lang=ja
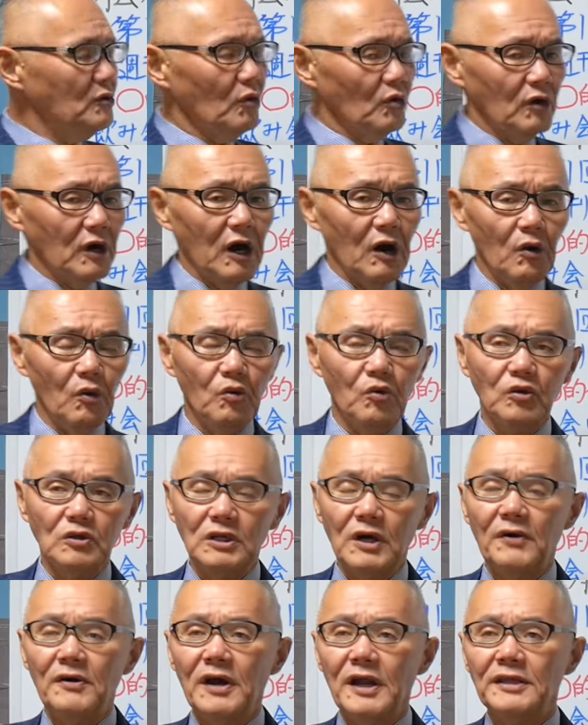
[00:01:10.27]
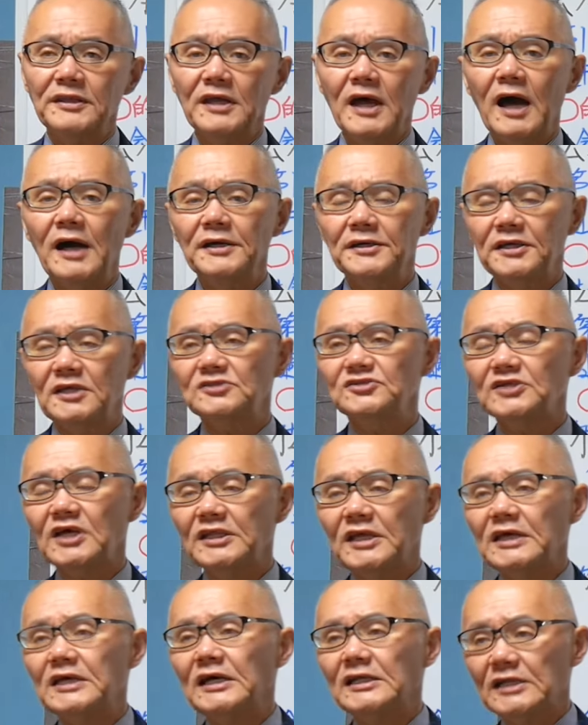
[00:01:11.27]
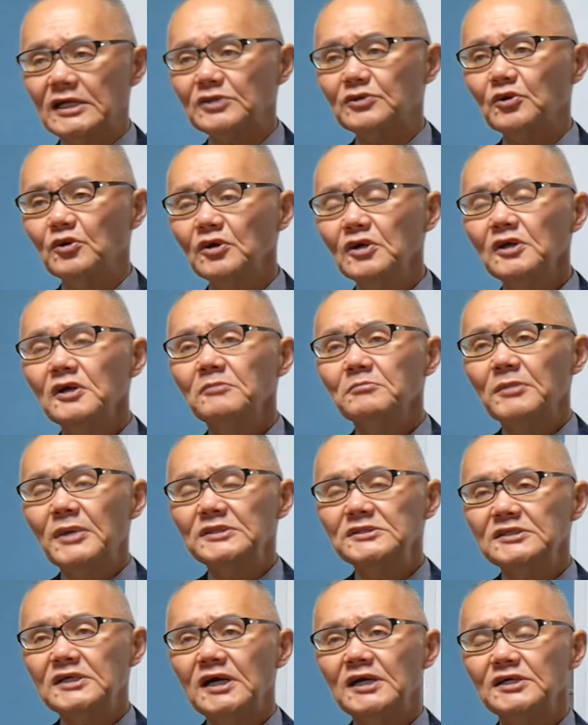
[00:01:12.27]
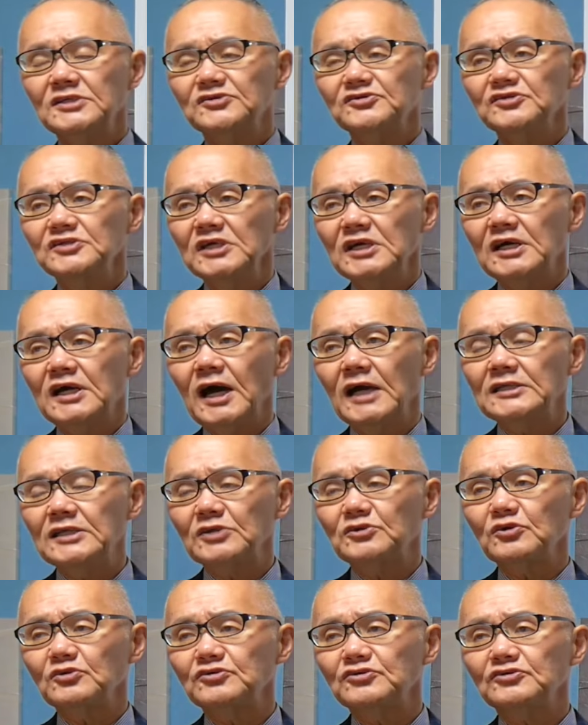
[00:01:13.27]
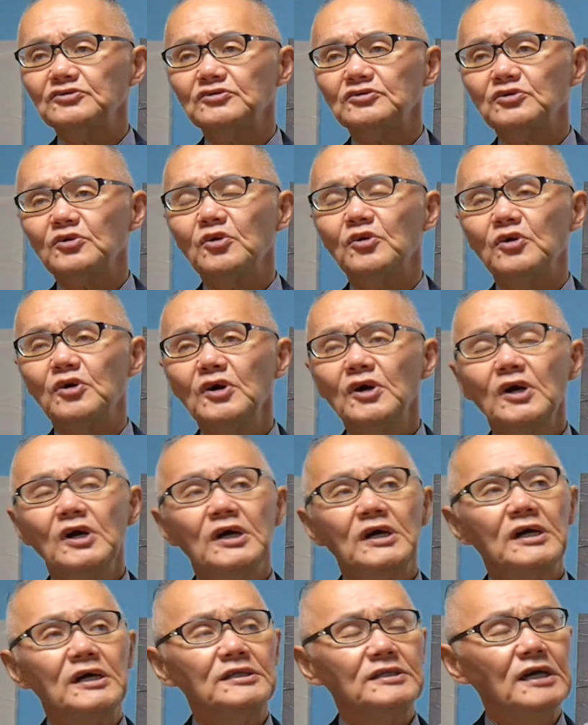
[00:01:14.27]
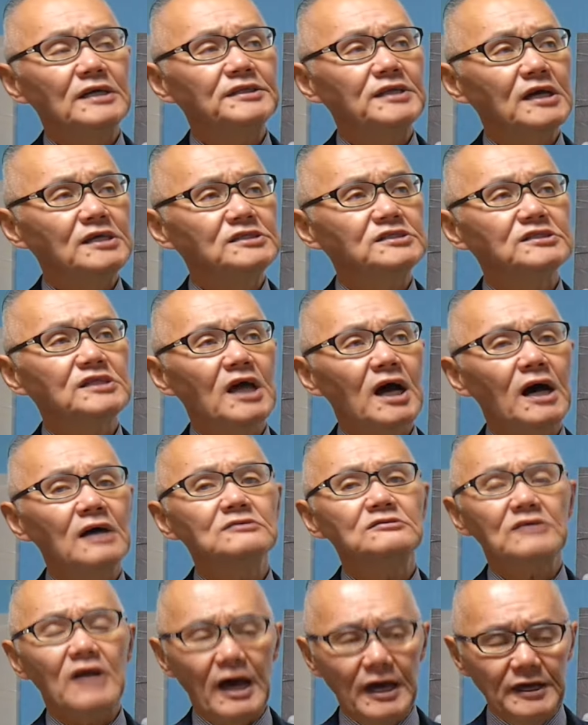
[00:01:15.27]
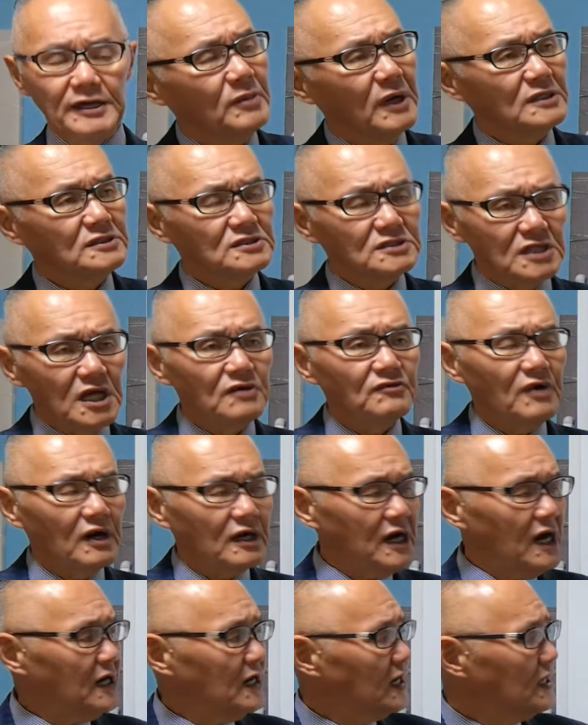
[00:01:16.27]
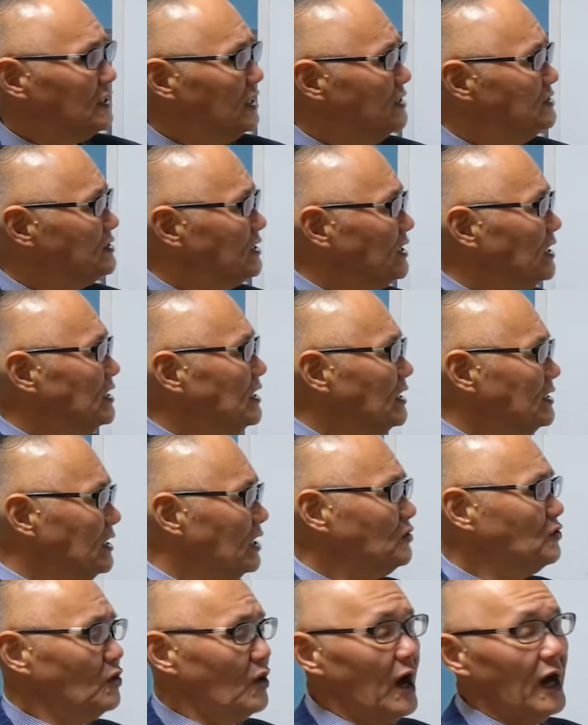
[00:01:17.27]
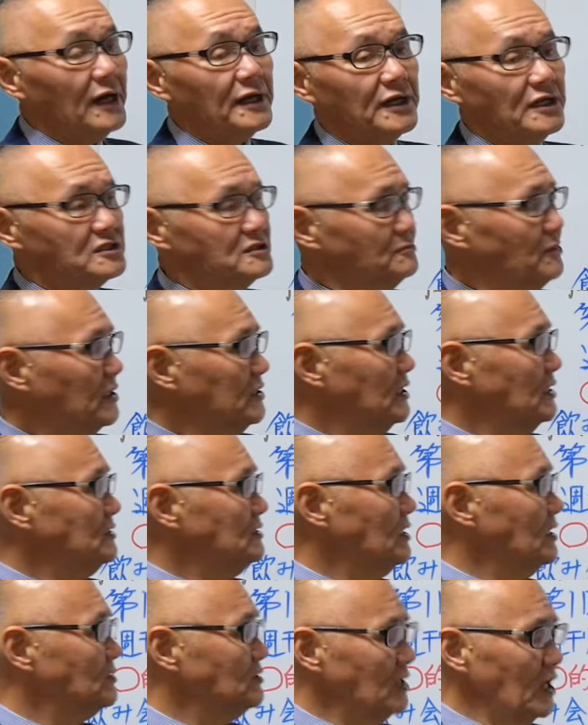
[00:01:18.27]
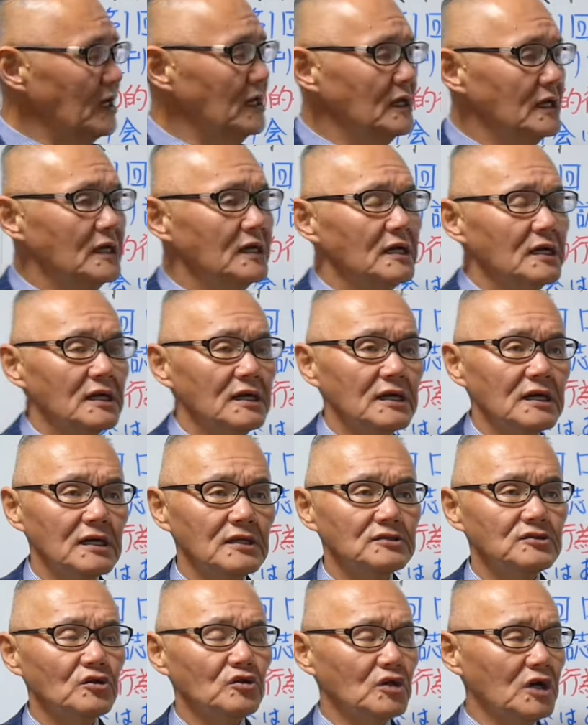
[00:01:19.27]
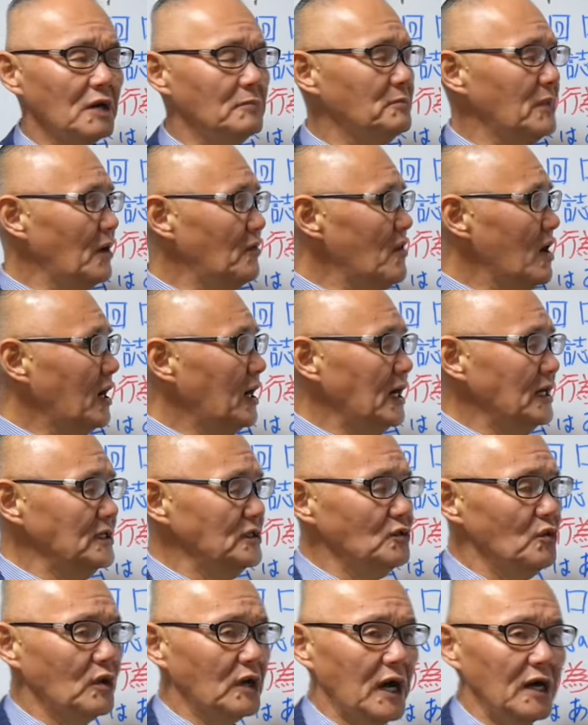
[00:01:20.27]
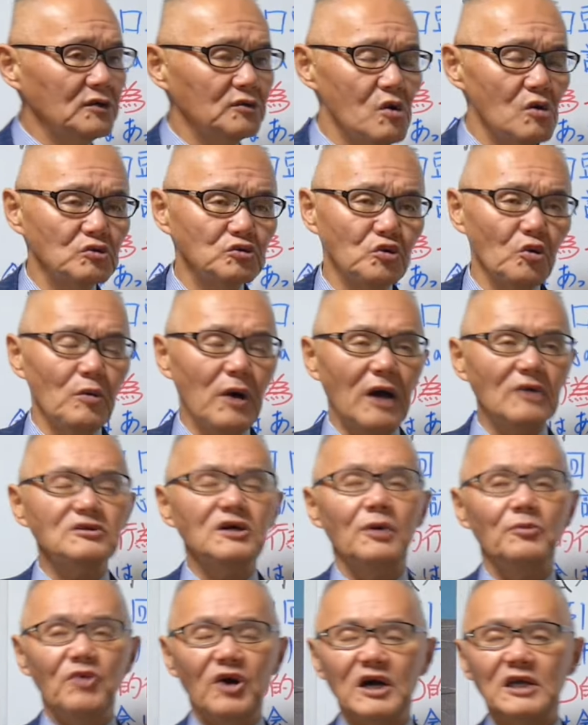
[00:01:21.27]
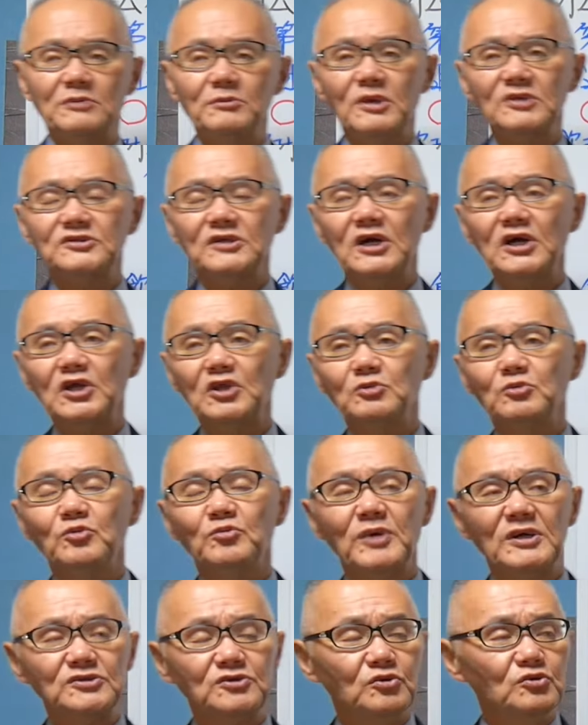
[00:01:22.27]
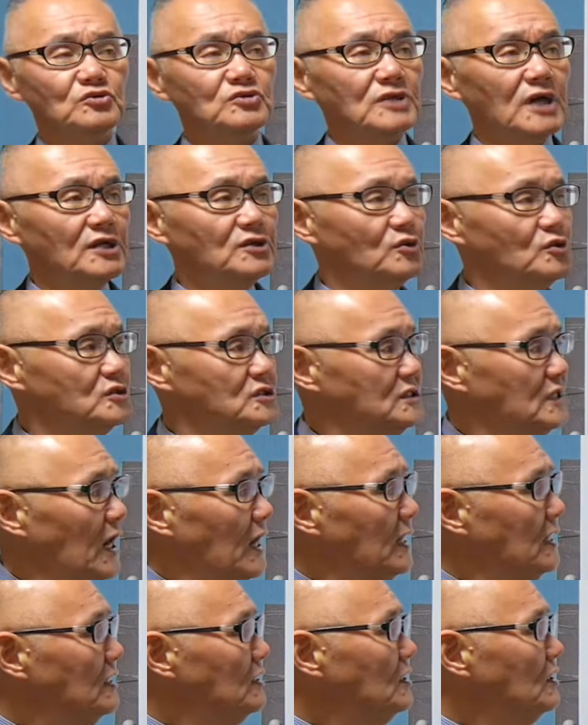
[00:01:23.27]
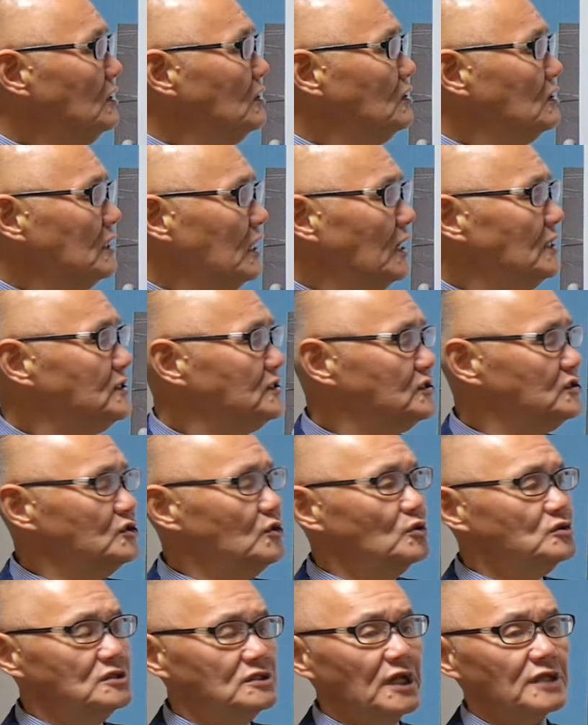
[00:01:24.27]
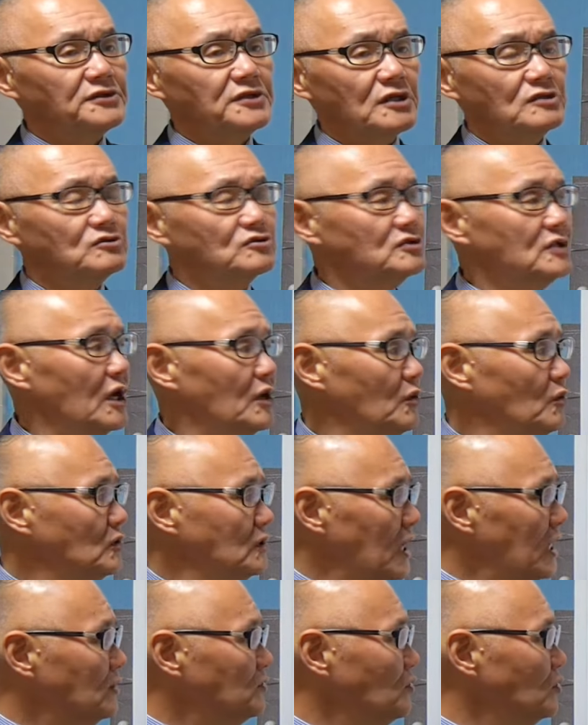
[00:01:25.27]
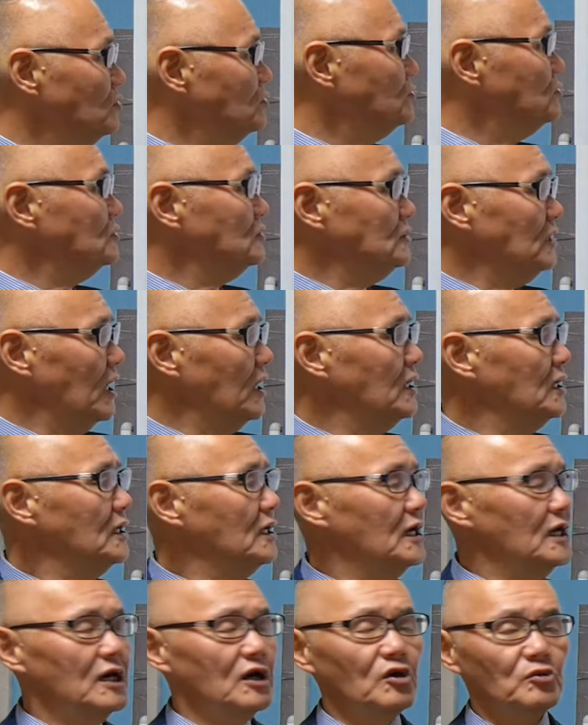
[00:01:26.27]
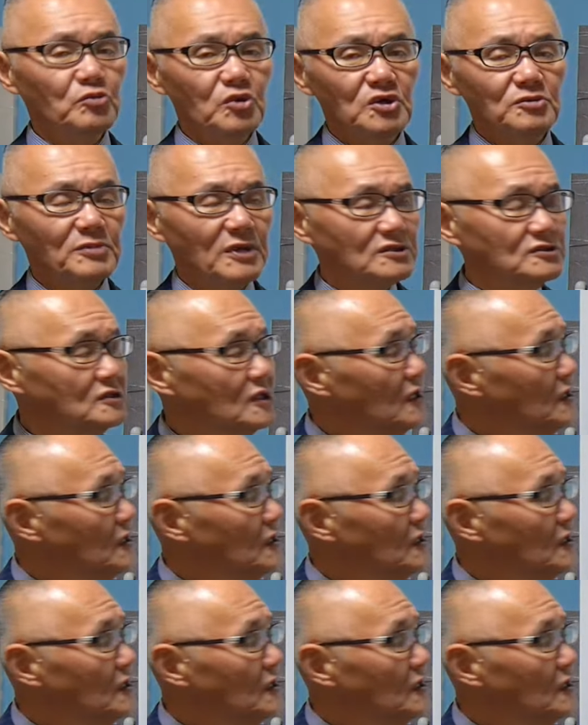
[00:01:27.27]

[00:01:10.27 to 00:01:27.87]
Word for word: 論が行われて判決じゃないかなと、まあ、2か月に1回だとすると、えー、大体1年半ぐらい、まあ、2年はかからないんじゃないかなと、判決までにですね、えー、その間、まあ、和解の勧告ともあるかも分かりませんけども、まあ、そのぐらいの時間が必要になってくるだろうなというふうにね、えー、思います。